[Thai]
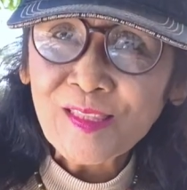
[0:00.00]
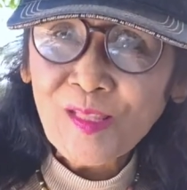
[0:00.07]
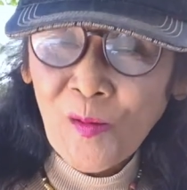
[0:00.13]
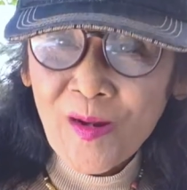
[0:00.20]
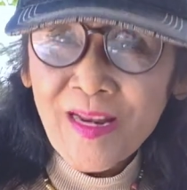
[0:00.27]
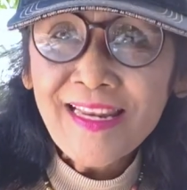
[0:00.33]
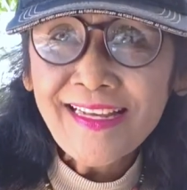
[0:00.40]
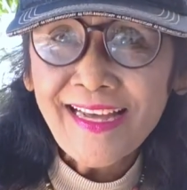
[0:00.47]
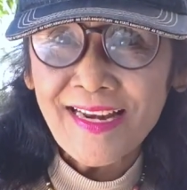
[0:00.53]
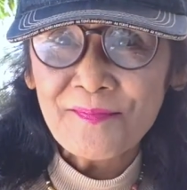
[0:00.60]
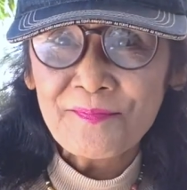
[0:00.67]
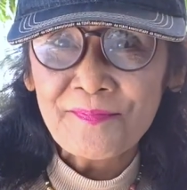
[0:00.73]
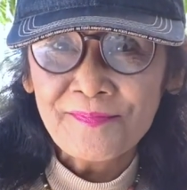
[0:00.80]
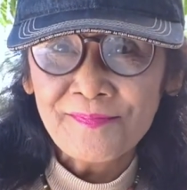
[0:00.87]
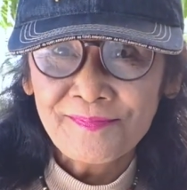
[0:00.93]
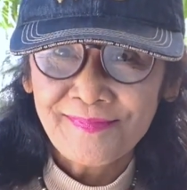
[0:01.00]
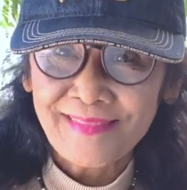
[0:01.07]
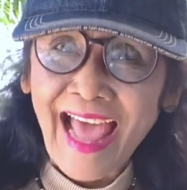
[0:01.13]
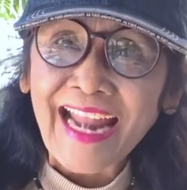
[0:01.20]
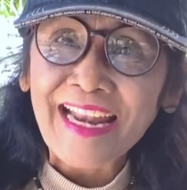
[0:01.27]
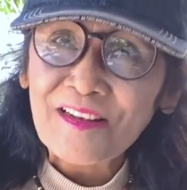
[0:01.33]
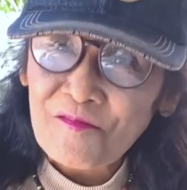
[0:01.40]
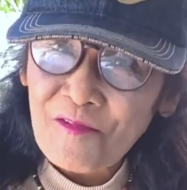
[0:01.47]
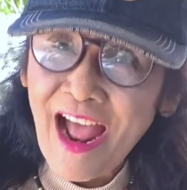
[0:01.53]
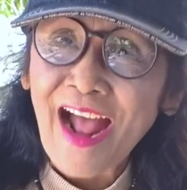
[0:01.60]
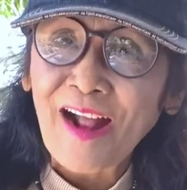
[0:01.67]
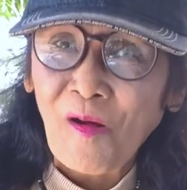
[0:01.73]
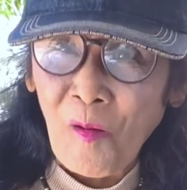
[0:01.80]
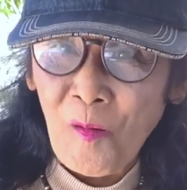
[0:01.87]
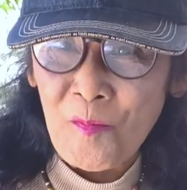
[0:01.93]
ต้นเดือนธันวา
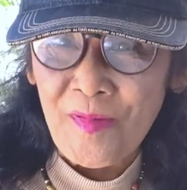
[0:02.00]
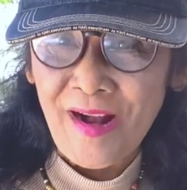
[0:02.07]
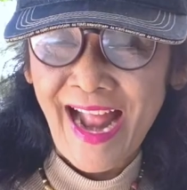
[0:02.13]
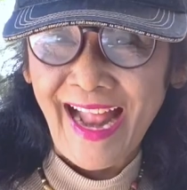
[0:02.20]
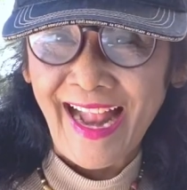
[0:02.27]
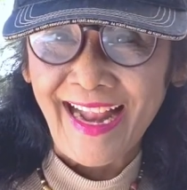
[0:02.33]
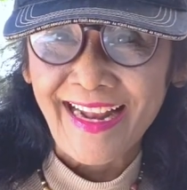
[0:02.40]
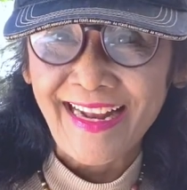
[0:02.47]
คมค่ะ